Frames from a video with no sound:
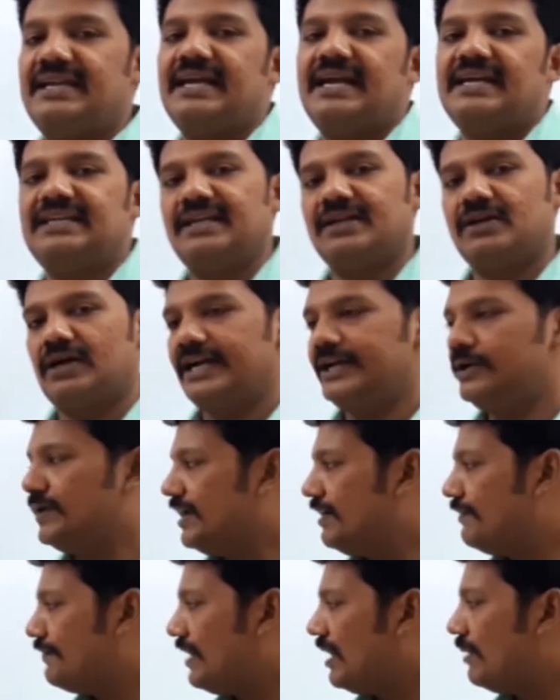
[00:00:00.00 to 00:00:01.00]
இண்டக்டர்
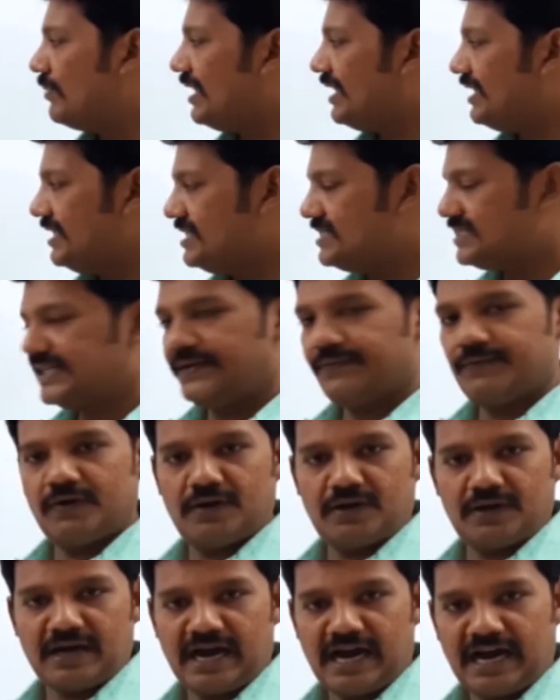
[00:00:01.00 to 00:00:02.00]
காயிலுடைய ஃபார்முலா ஈஸ்
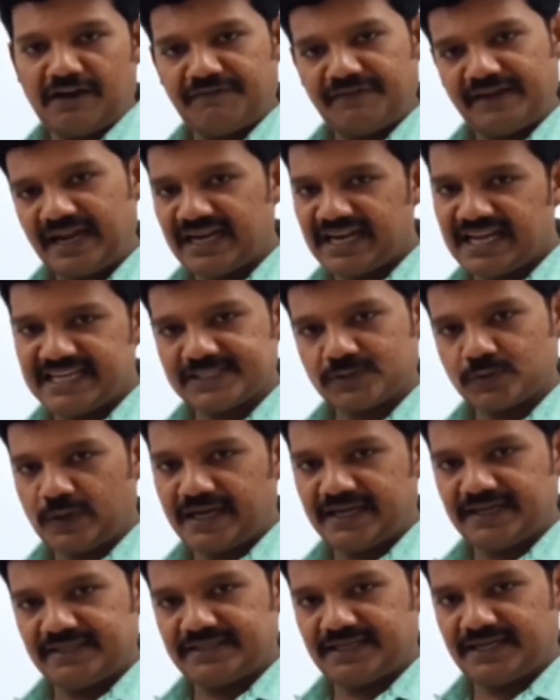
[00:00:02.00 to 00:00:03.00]
ஈக்குவல் டு ஹாஃப் எல்ஐ
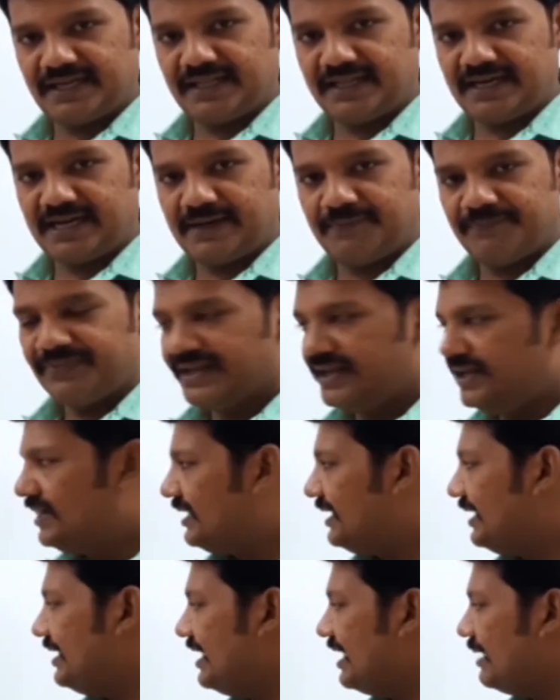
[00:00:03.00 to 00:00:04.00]
ஸ்கொயர்னு தெரியுதா
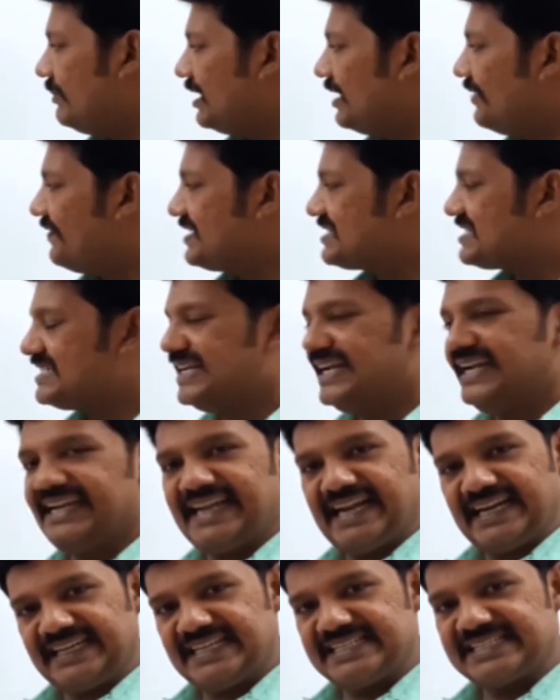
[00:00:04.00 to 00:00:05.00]
இதில் நமக்கு ஃபஸ்ட்டு
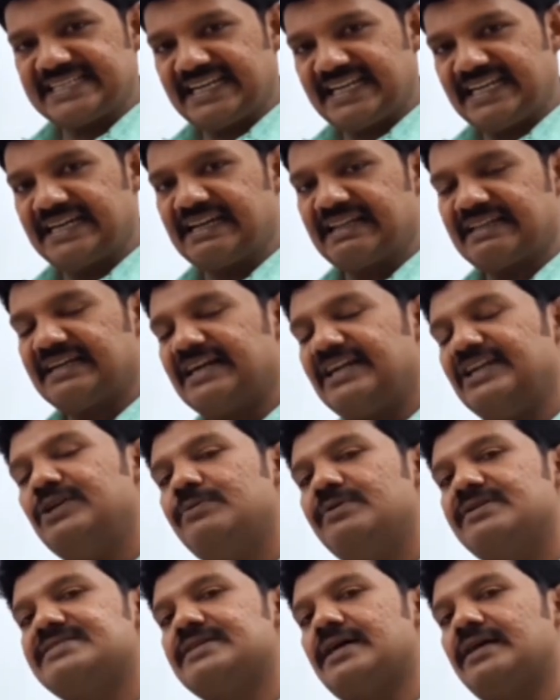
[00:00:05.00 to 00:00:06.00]
இண்டக்டன்ஸ் என்னங்கிறத
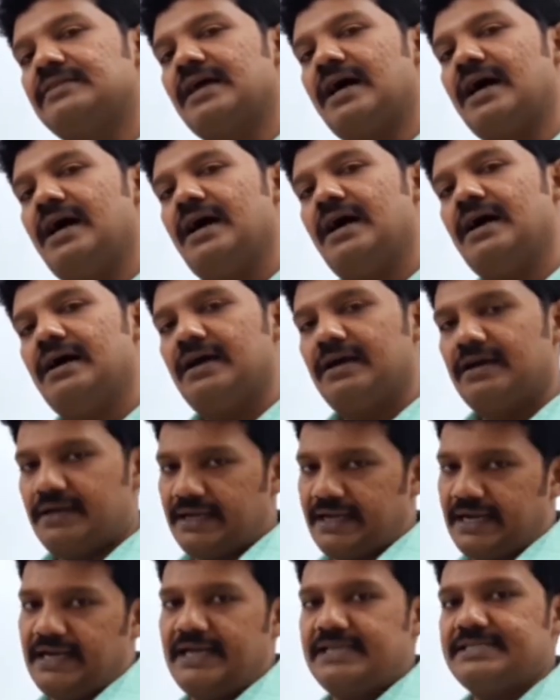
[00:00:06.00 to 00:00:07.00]
கண்டுபிடிச்சா தான்
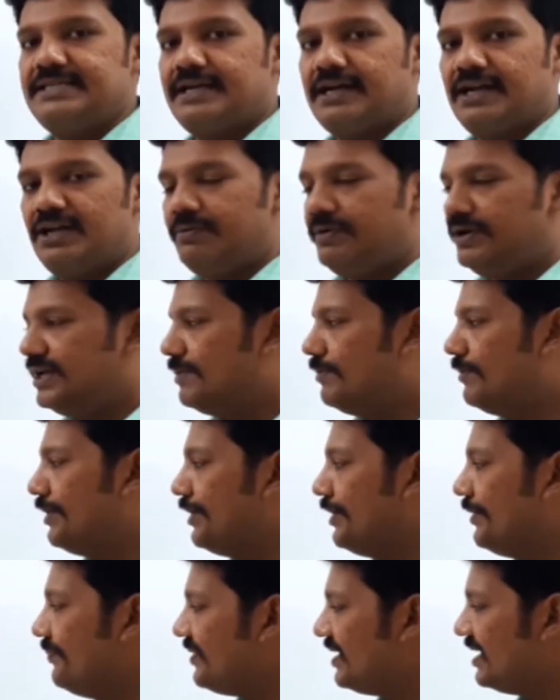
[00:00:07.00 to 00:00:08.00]
எனர்ஜி கண்டுபிடிக்க
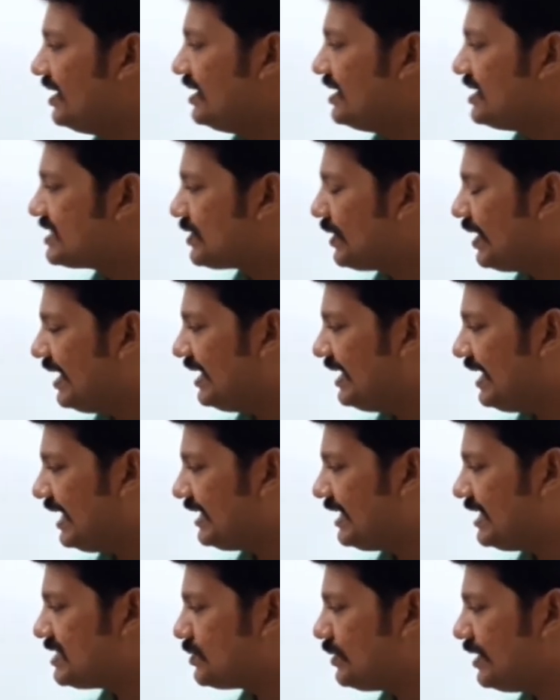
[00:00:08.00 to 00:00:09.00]
முடியும் ஸோ
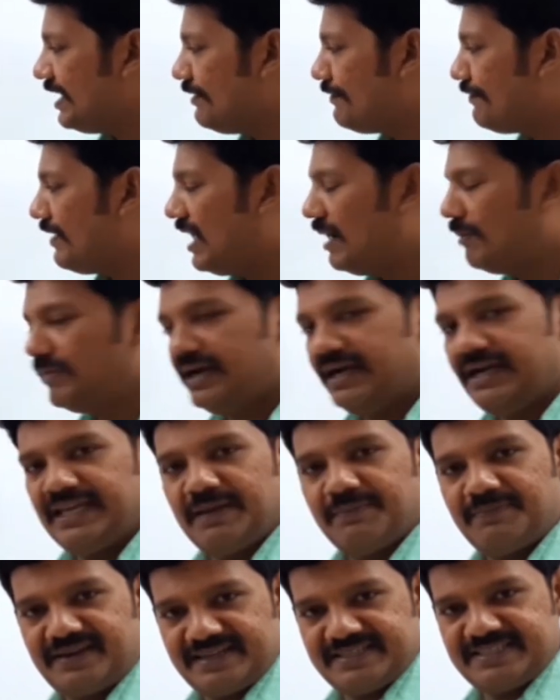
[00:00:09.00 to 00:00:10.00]
இண்டக்டன்ஸ் உடைய ஃபார்முலா
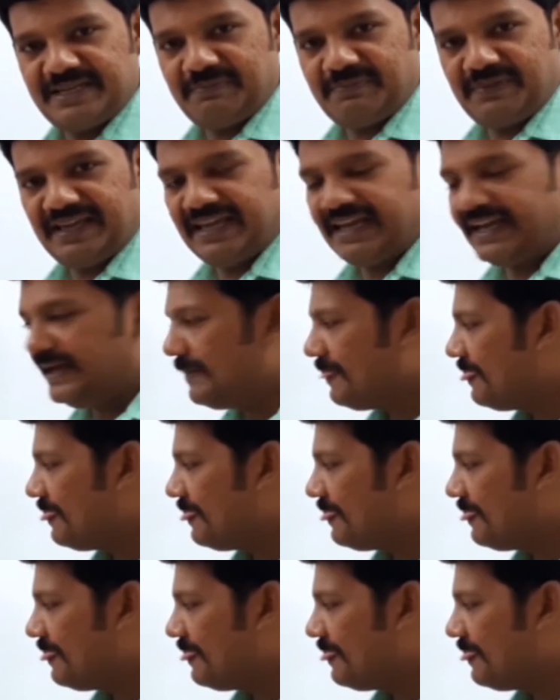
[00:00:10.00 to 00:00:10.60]
நீங்கள் படிச்சிருப்பீங்க